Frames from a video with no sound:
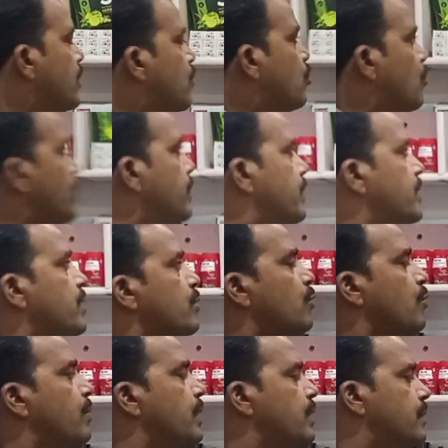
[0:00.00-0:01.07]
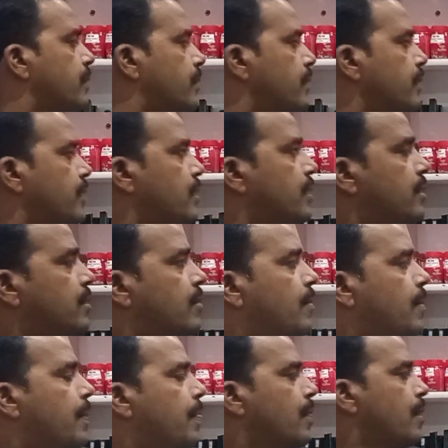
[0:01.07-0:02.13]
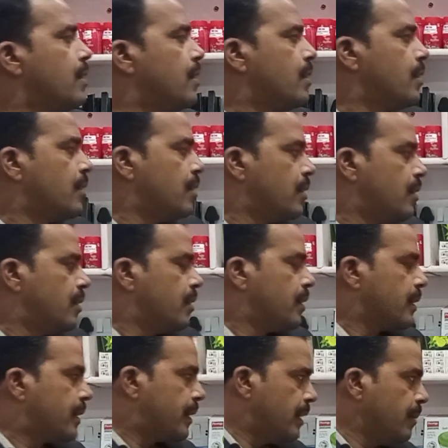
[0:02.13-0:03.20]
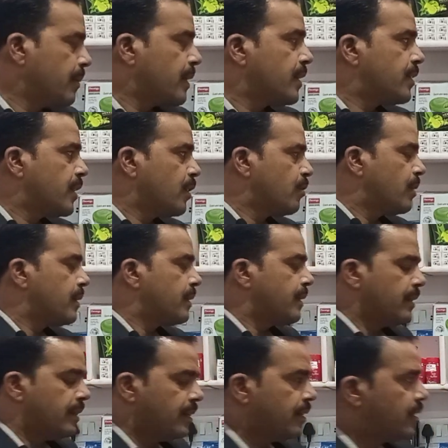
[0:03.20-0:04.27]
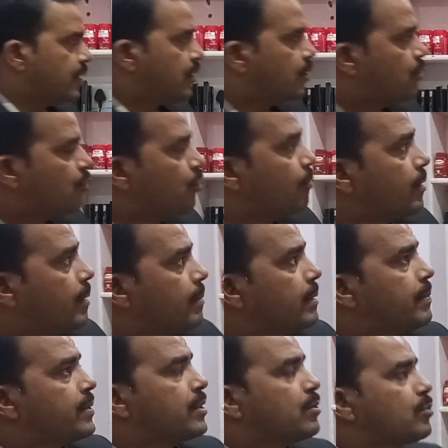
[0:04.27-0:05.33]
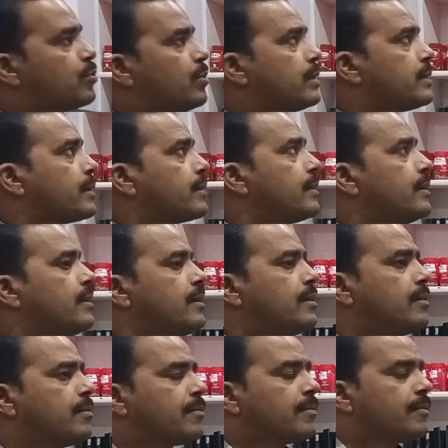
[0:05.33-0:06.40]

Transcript: कॉफ़ी पसंद कॉफ़ी ले सकते हैं क्रीम कई सारी क्वालिटी के हैं सोन पापड़ी पसंद उसको ले सकते हैं